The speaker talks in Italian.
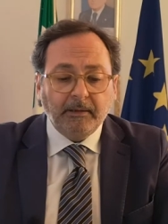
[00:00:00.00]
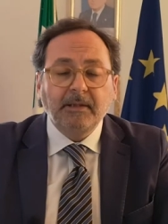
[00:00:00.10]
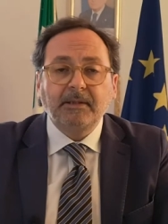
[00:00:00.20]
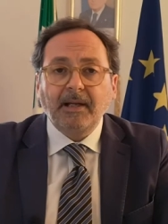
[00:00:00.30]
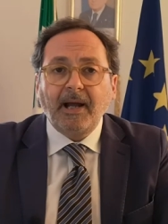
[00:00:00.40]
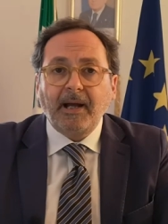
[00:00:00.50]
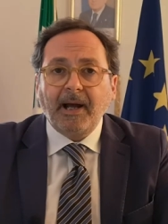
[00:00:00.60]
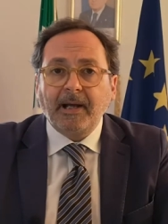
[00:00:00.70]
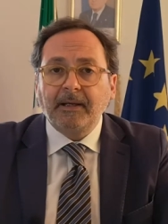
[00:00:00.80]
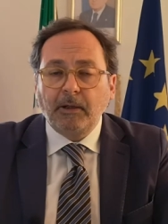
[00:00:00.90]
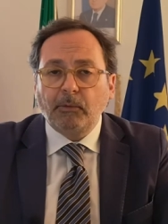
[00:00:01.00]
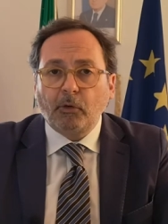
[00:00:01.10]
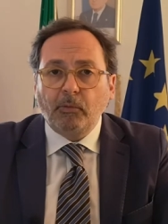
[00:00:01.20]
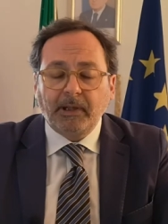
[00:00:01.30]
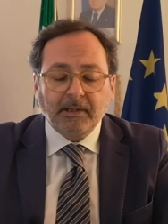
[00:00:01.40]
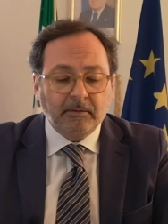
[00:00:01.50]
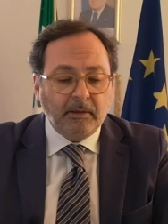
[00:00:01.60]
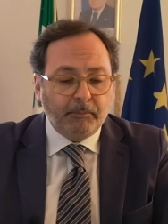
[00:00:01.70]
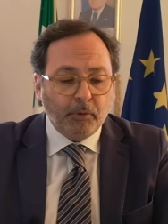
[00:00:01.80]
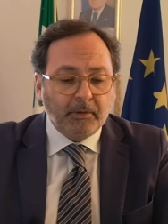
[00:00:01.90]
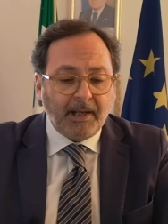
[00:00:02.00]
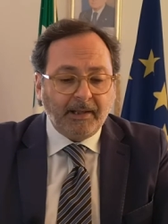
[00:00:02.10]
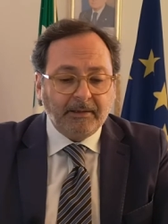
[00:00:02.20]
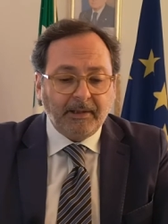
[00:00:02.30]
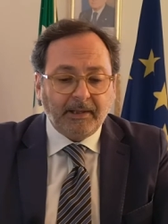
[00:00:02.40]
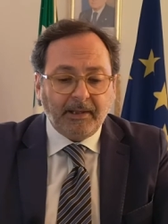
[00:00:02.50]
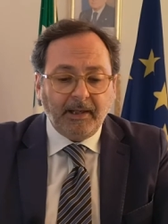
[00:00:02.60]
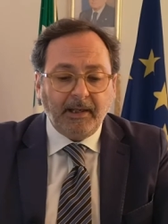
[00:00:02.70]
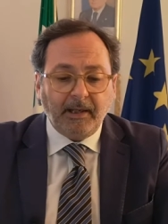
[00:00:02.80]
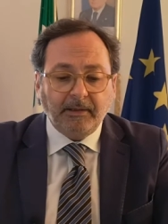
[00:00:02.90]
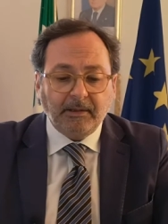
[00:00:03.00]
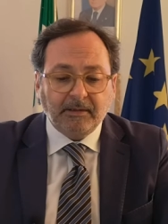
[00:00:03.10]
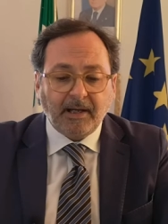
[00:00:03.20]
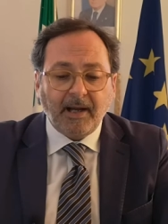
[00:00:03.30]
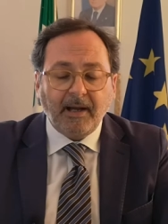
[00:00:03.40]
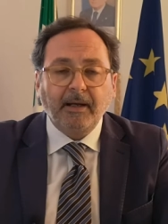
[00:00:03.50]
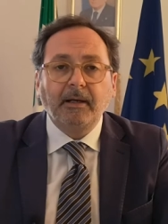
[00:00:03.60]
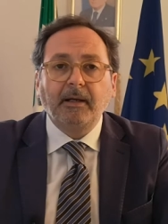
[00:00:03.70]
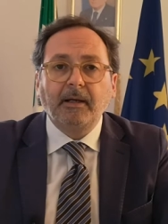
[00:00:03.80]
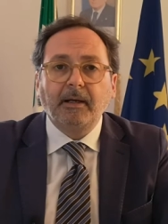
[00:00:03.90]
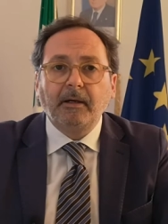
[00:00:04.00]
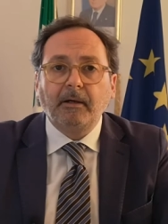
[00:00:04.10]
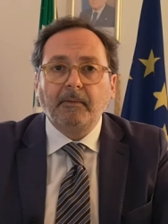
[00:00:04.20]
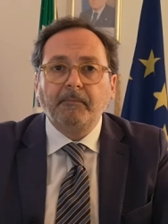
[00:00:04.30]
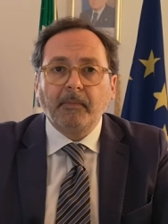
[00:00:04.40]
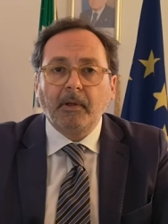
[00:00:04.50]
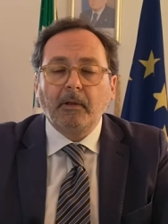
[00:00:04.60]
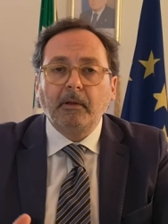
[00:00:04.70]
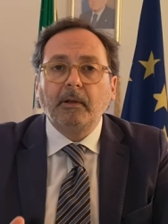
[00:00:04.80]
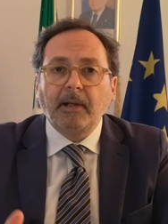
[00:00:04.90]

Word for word: inizierà anche una comunicazione importante che inizierà ehm,